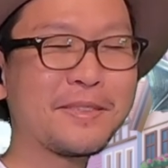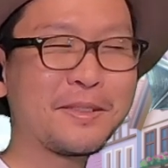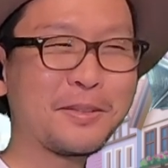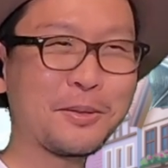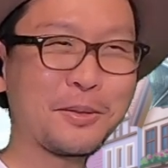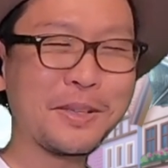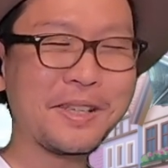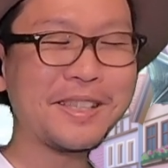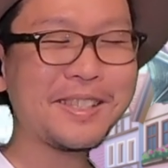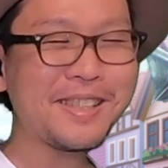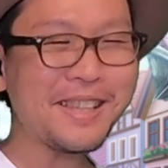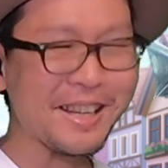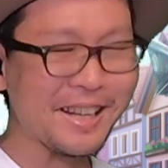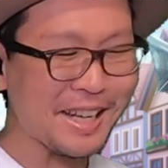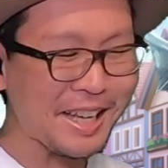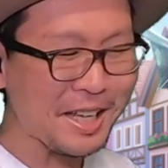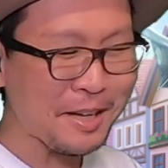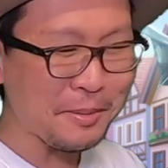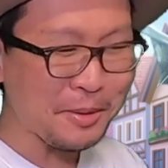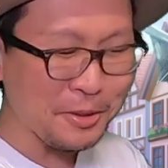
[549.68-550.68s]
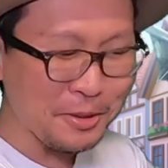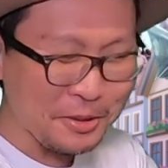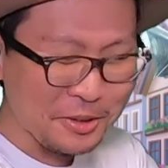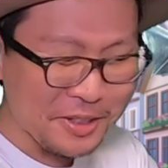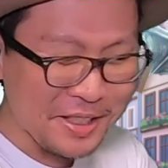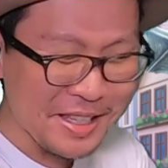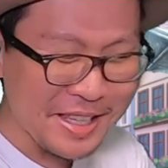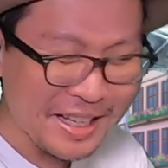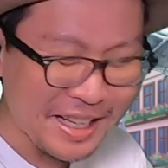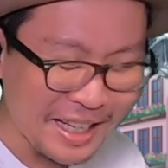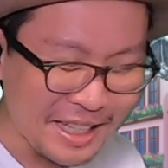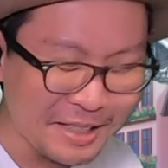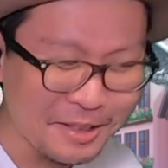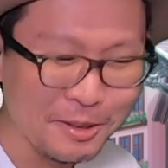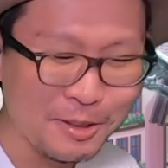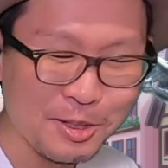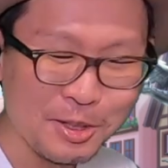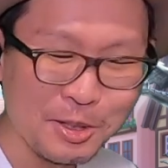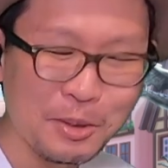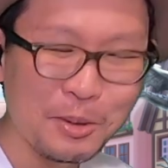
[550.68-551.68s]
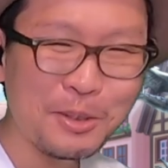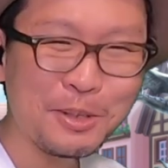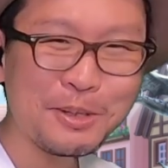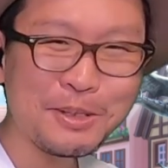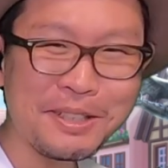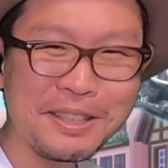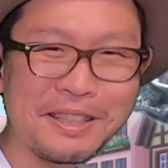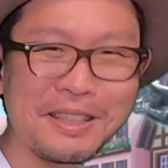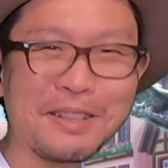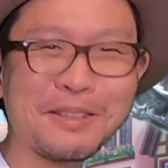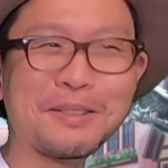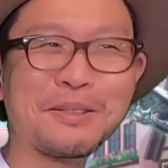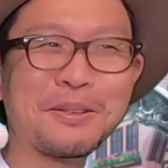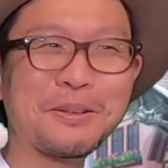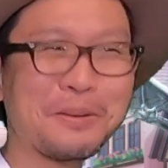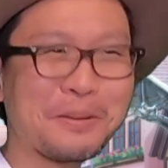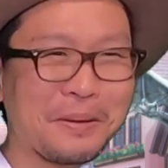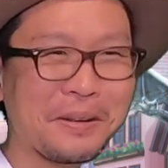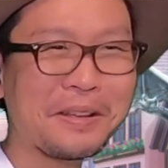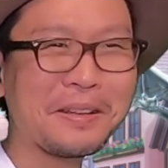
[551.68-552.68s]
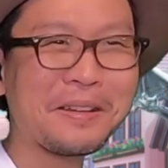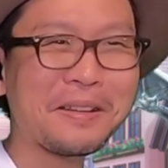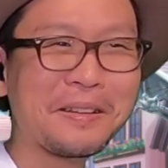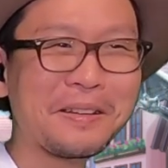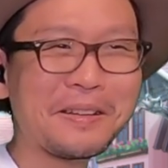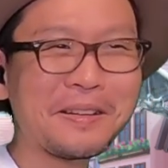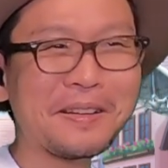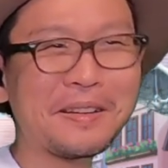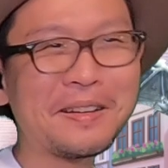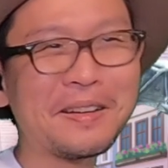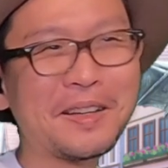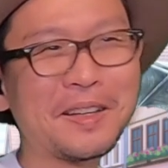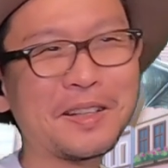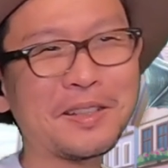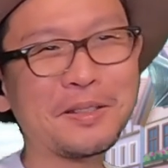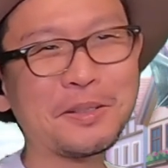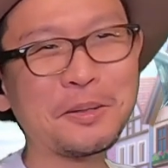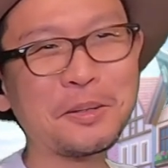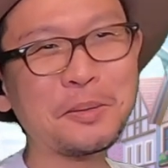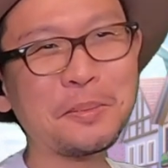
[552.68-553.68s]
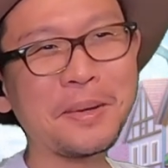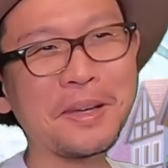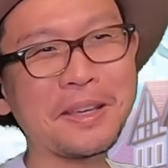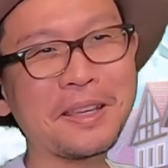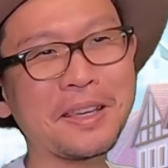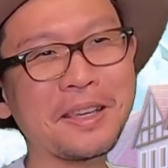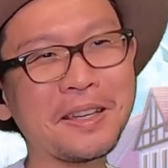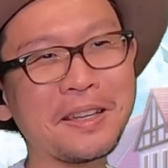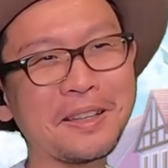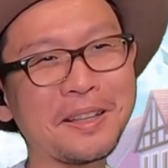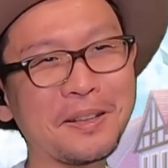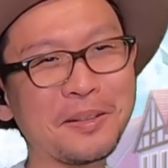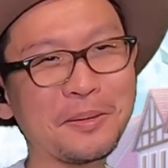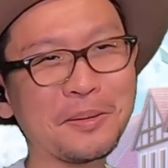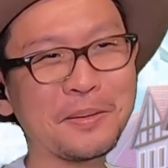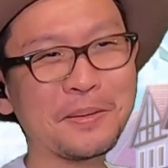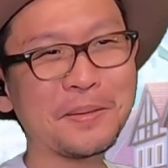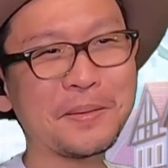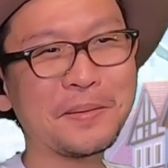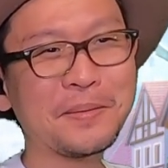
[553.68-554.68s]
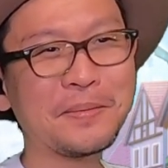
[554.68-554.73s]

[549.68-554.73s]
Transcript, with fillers: この異世界ものって意外と醤油出てくるよね。グルメ系だと。